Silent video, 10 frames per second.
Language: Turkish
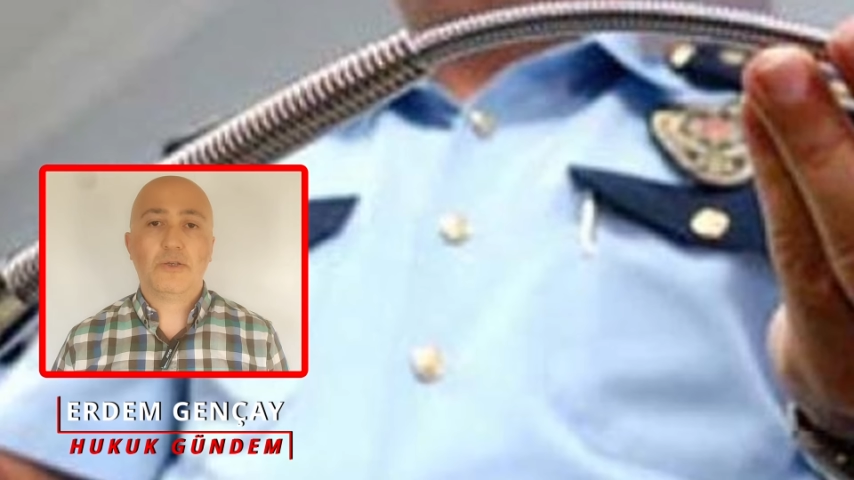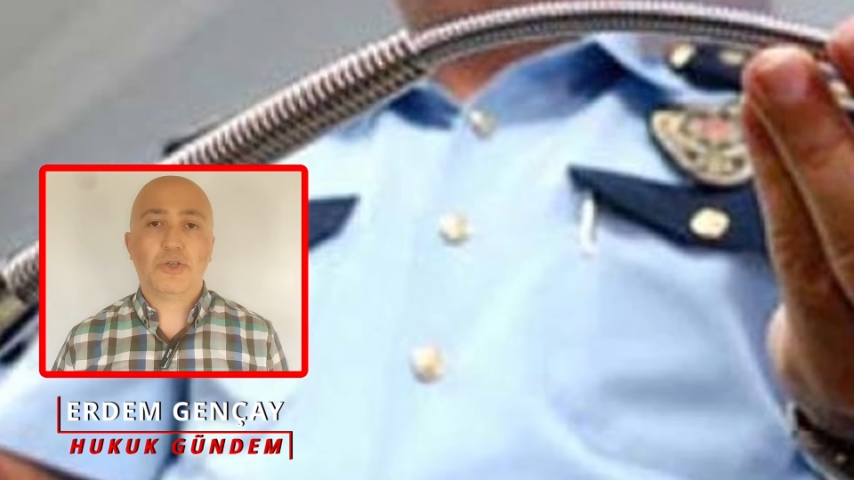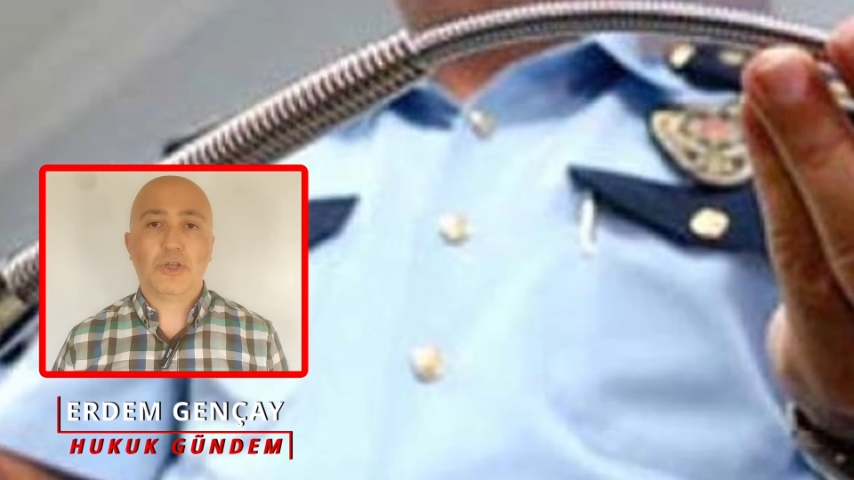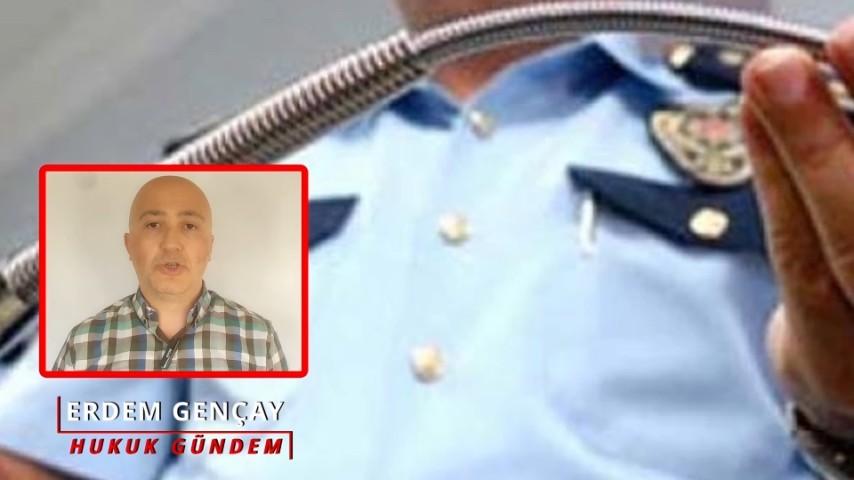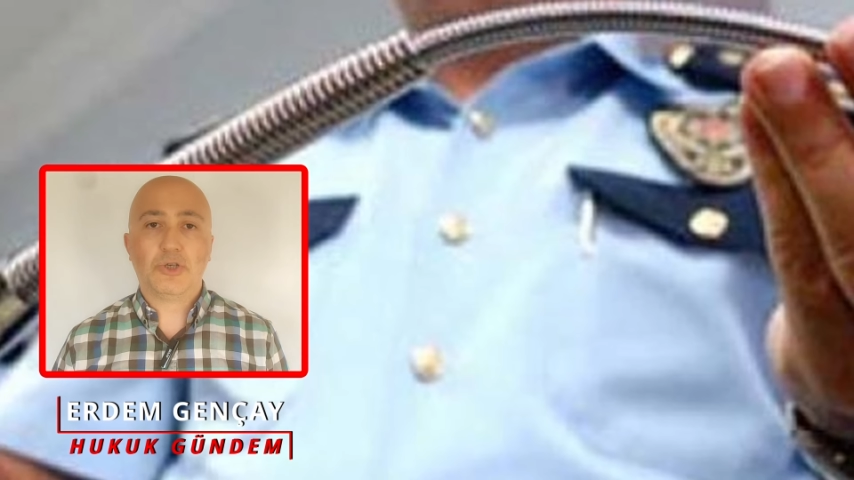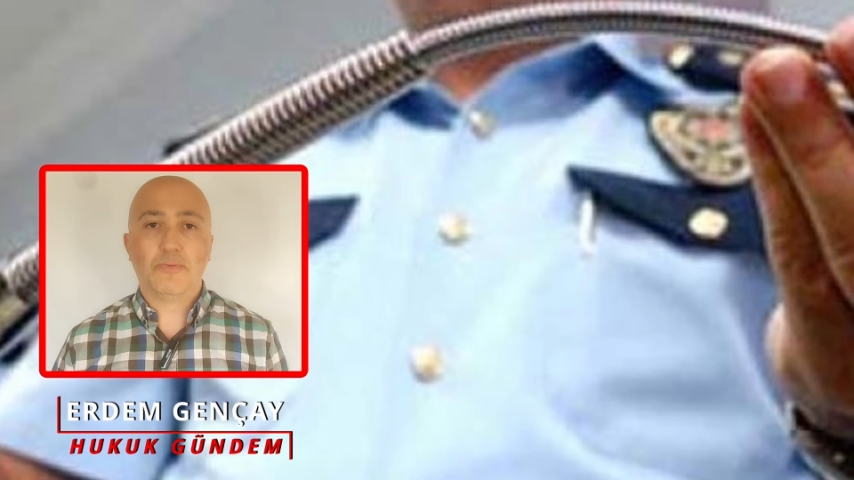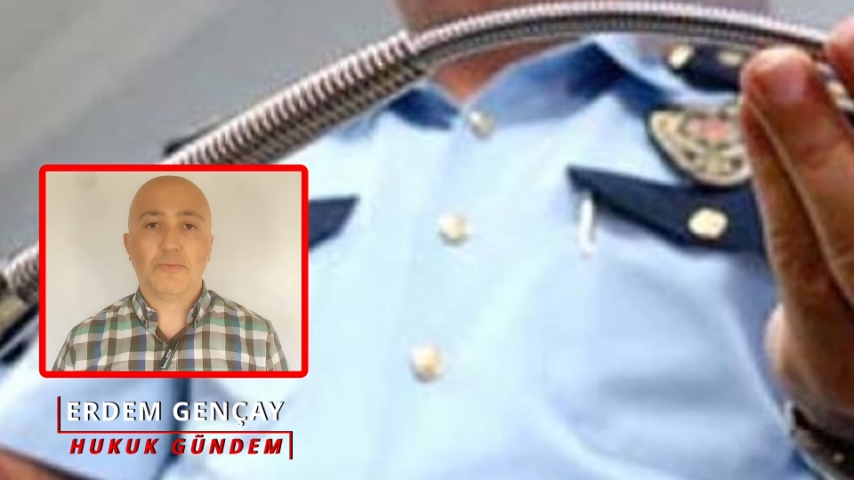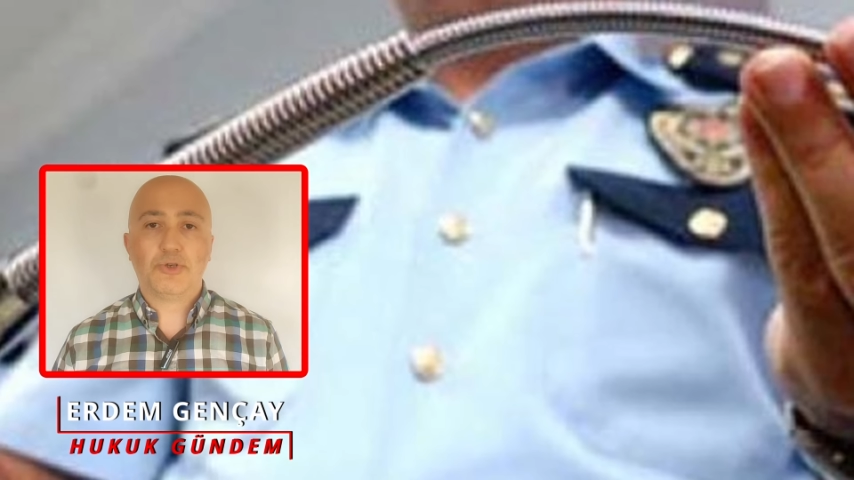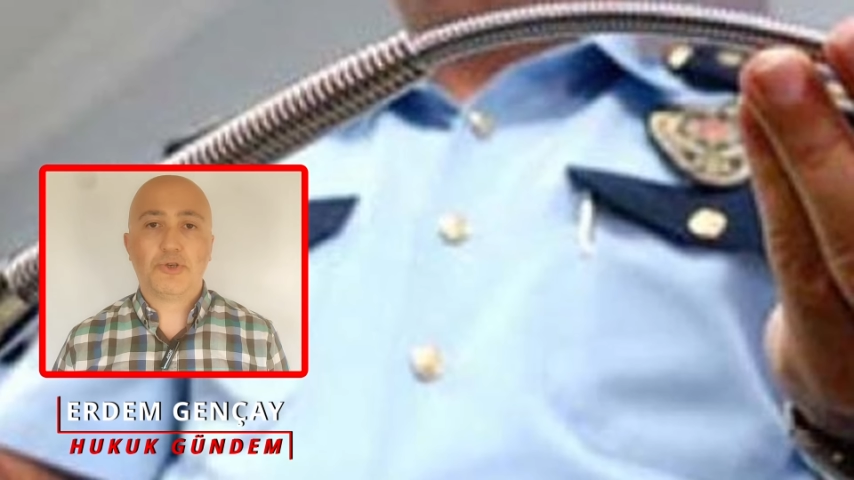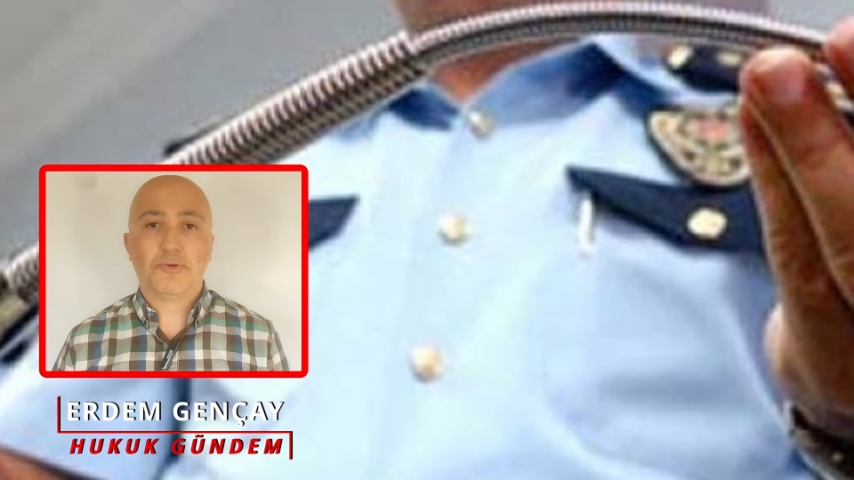
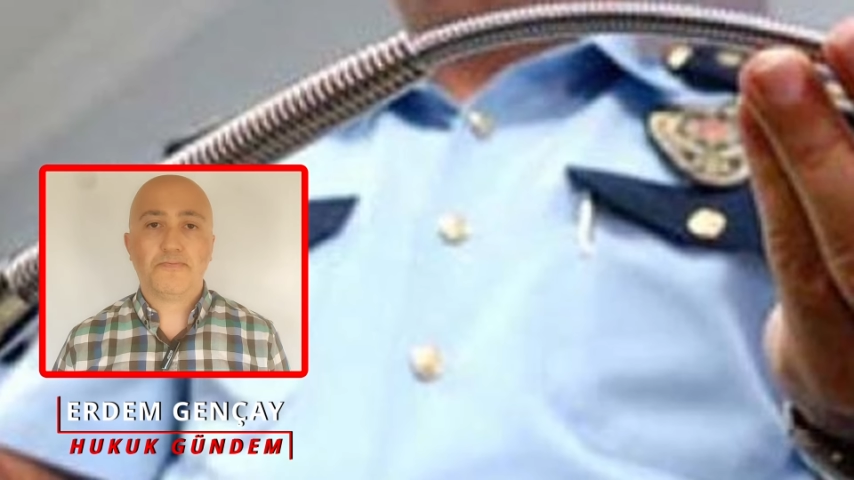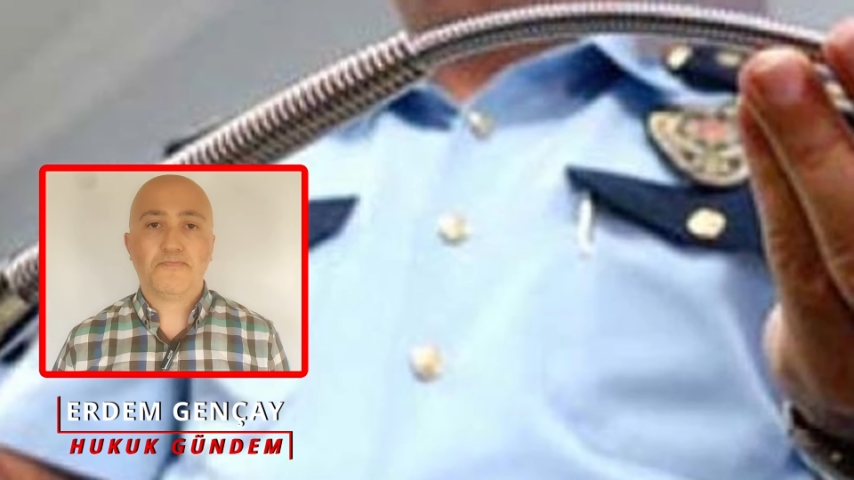çalışılmış.